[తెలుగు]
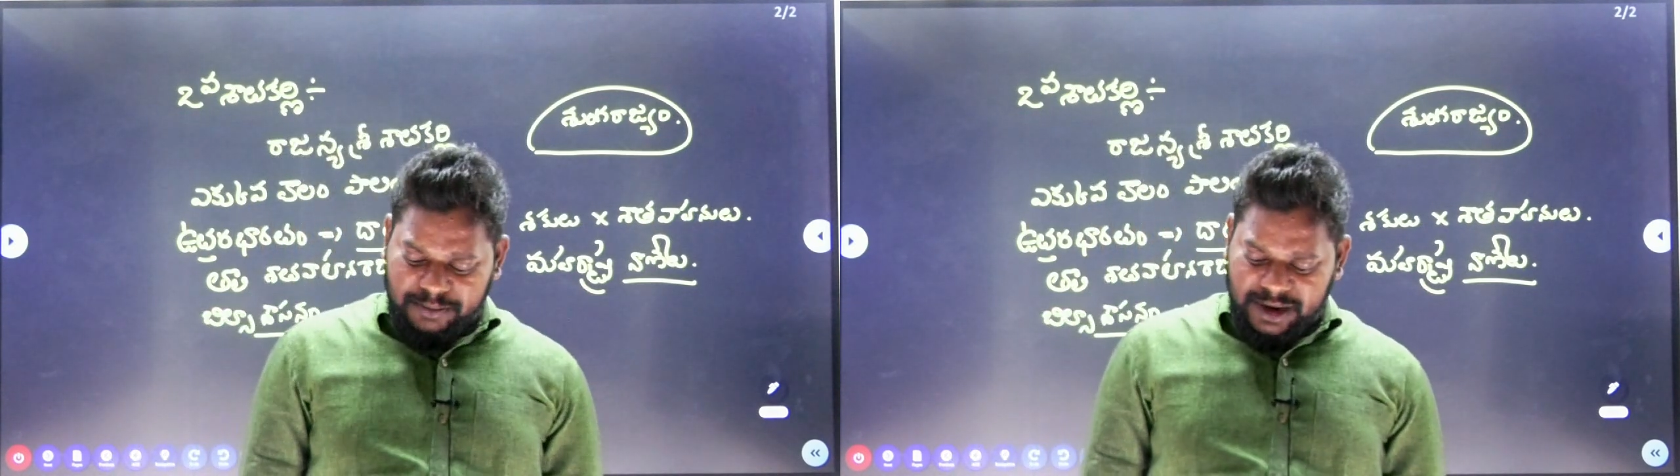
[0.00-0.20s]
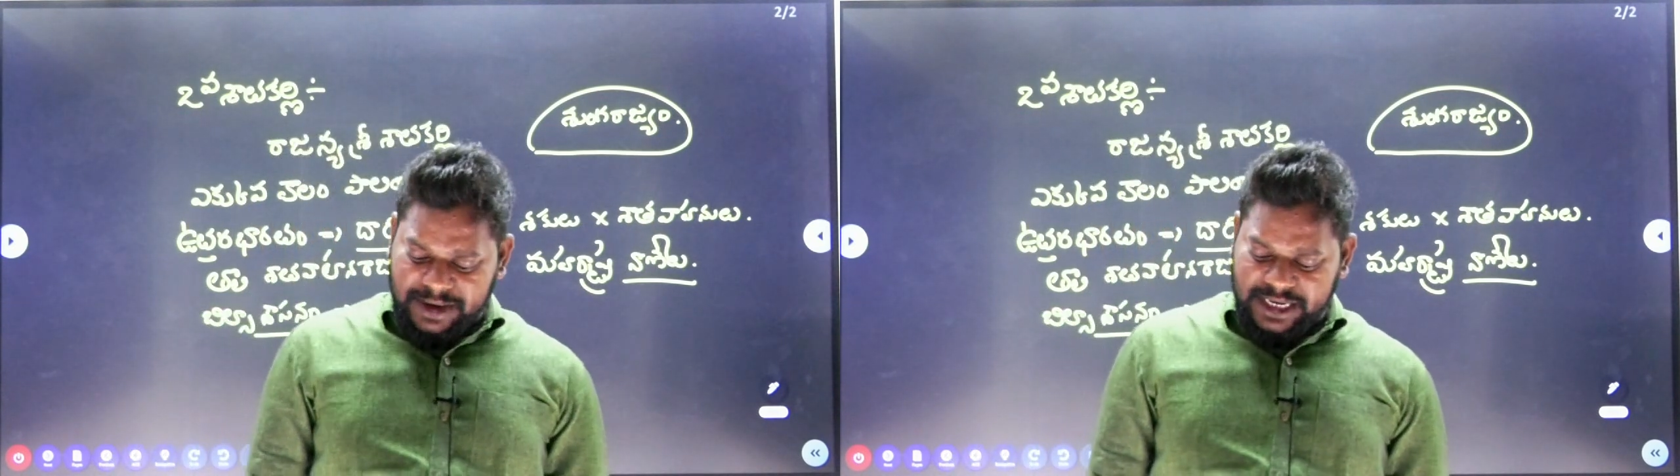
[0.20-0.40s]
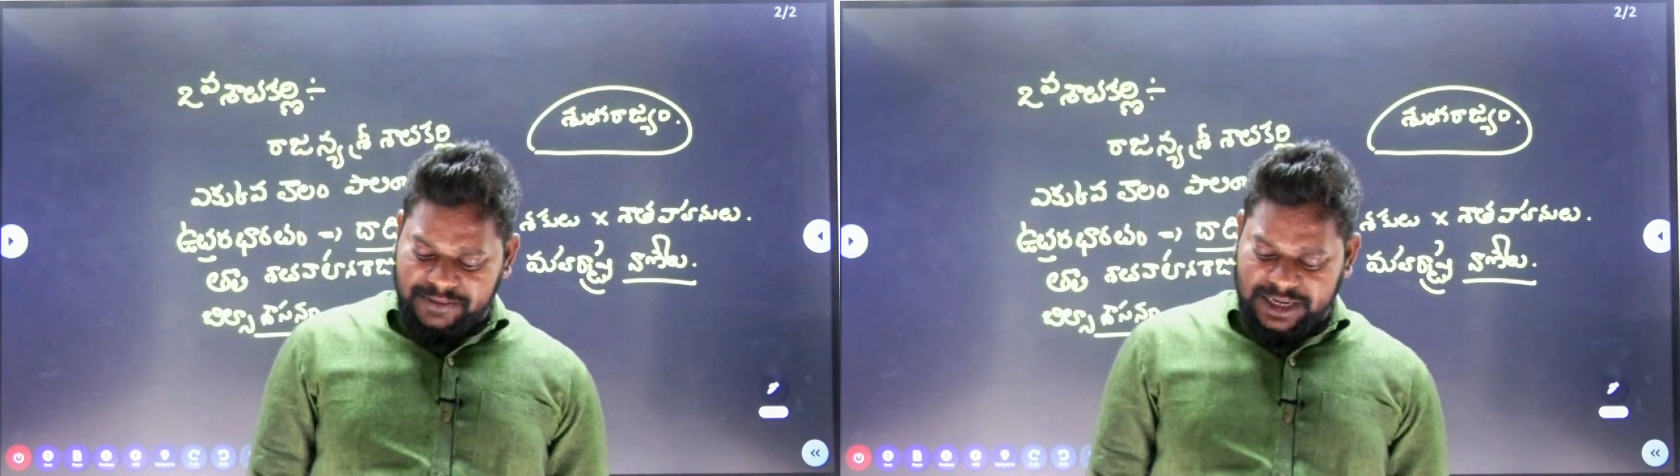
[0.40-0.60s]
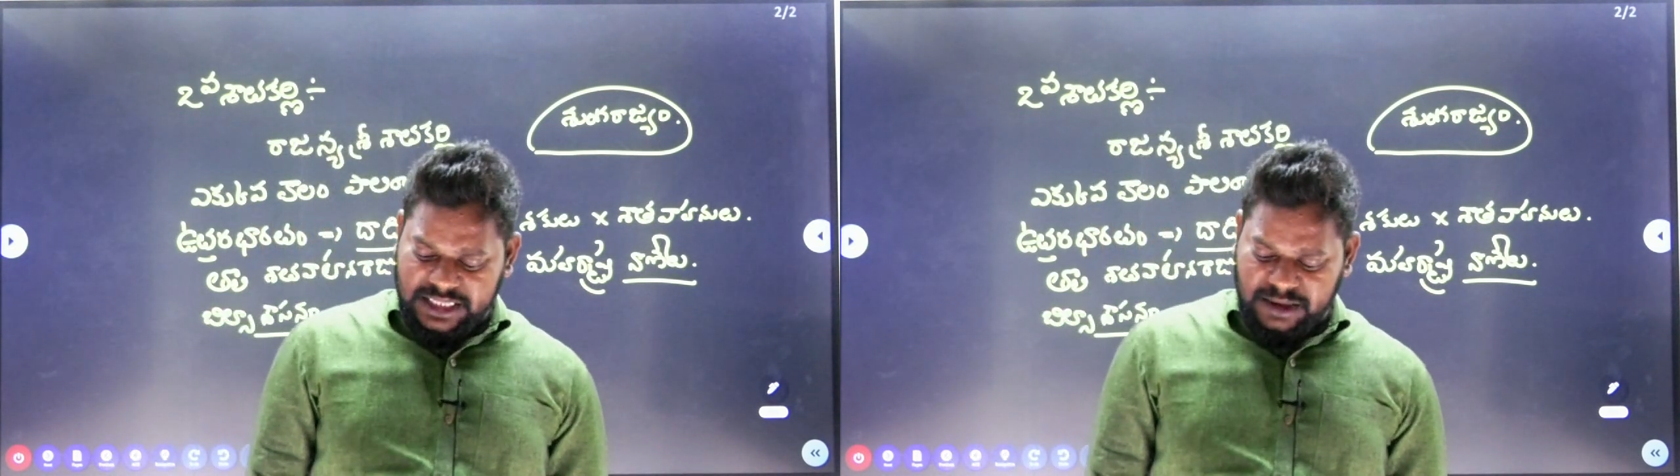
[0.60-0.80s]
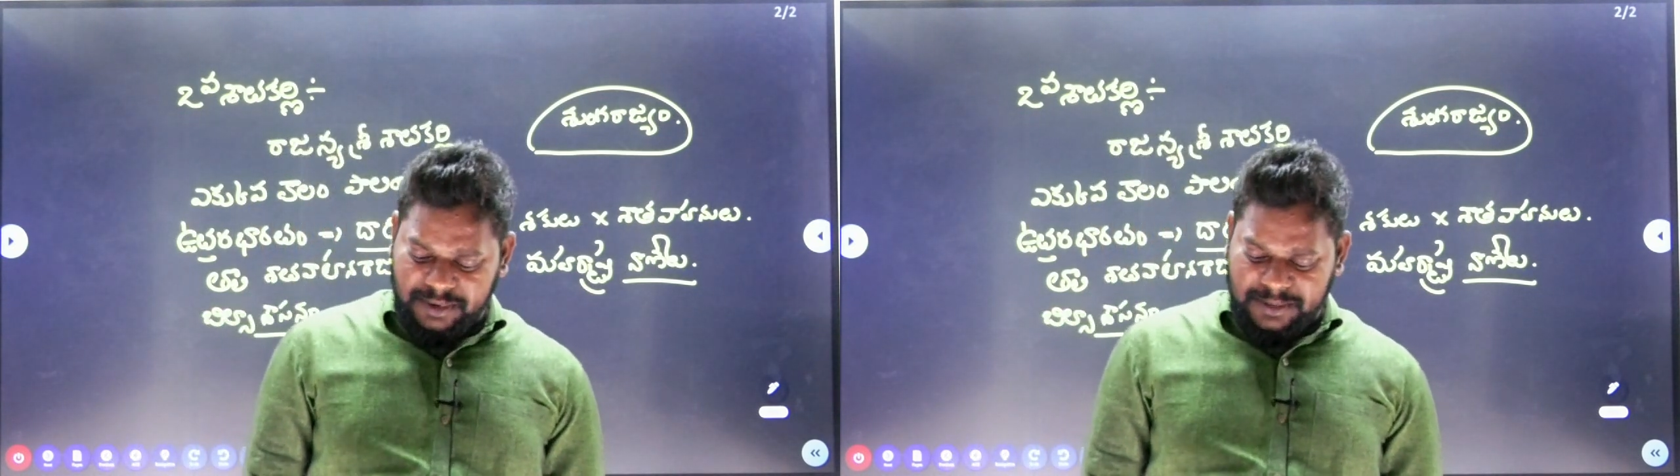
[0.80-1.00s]
లభ్యమైనవి
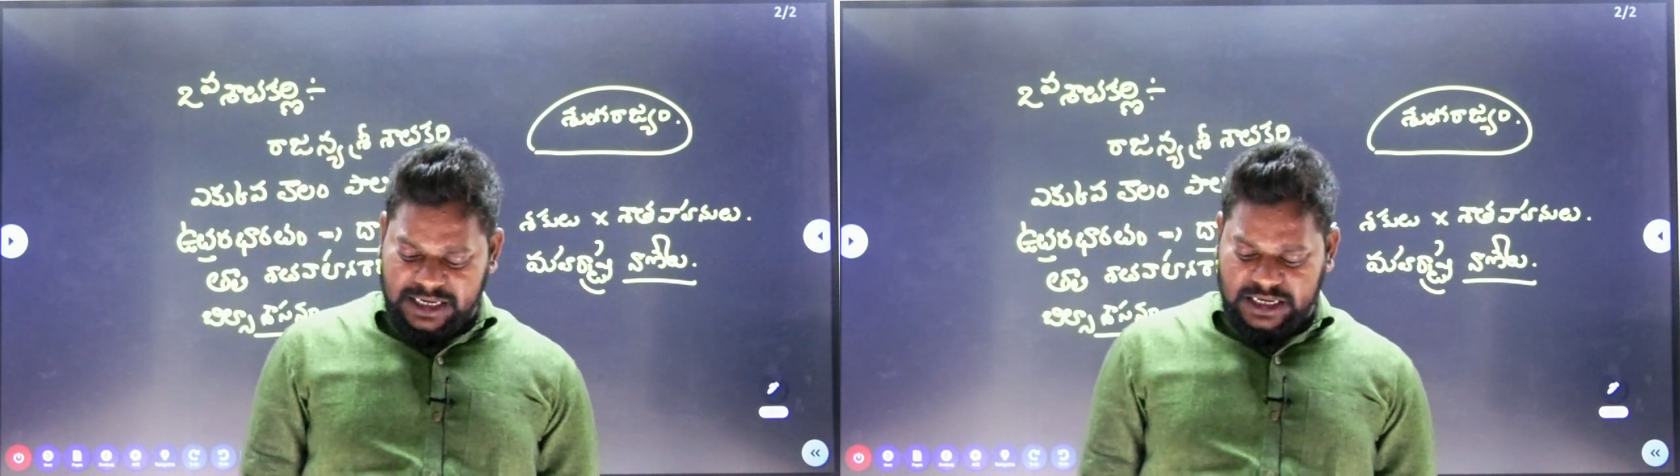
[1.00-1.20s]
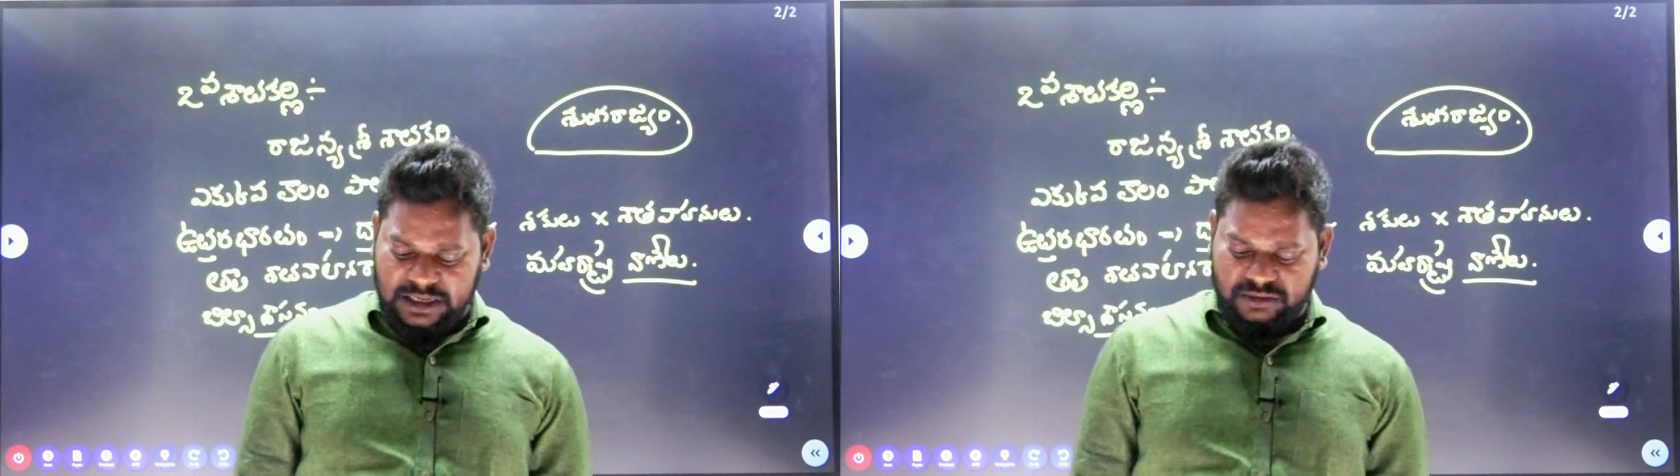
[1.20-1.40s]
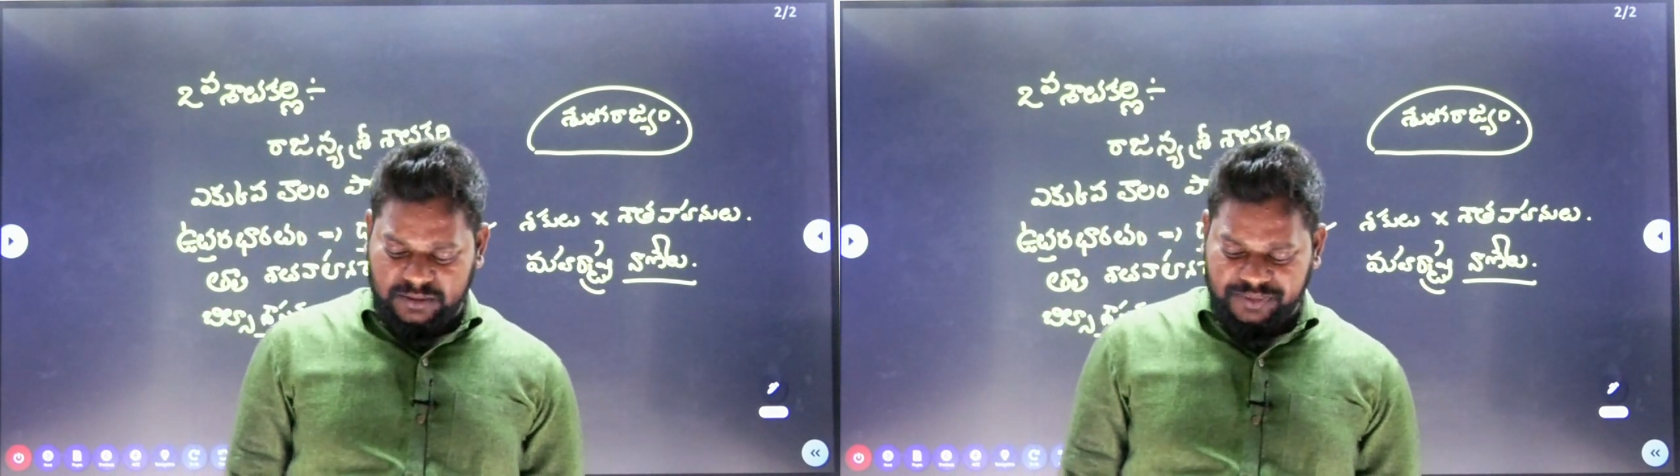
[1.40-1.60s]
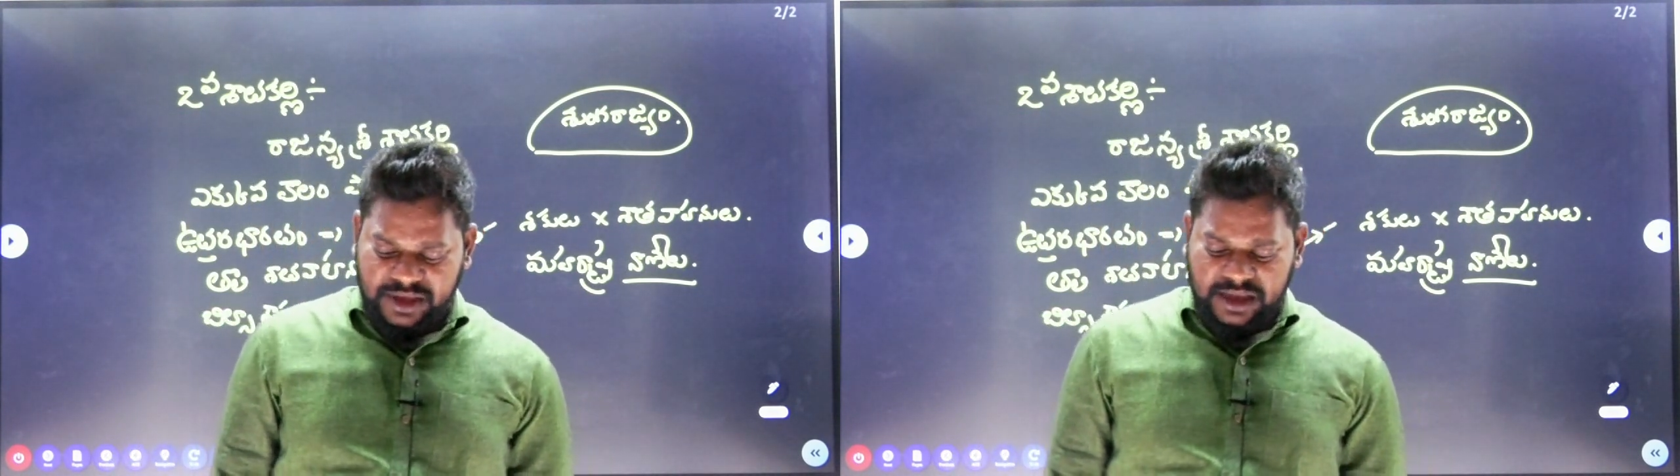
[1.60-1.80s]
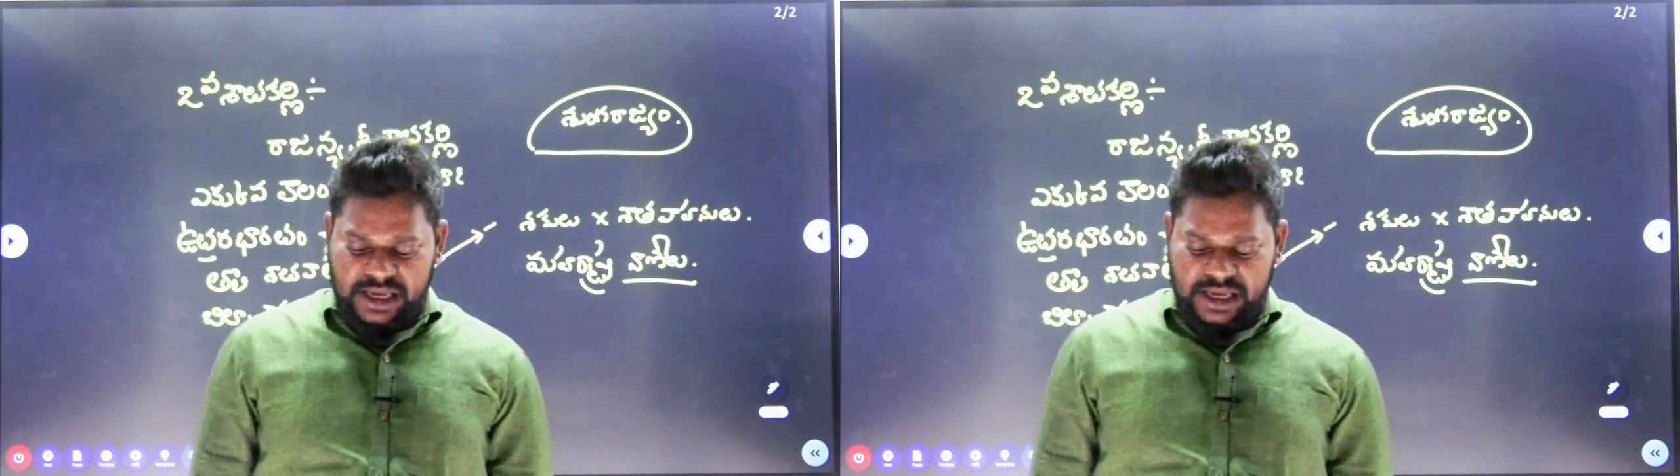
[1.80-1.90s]
అని చెప్పి మాట్లాడుతున్నాం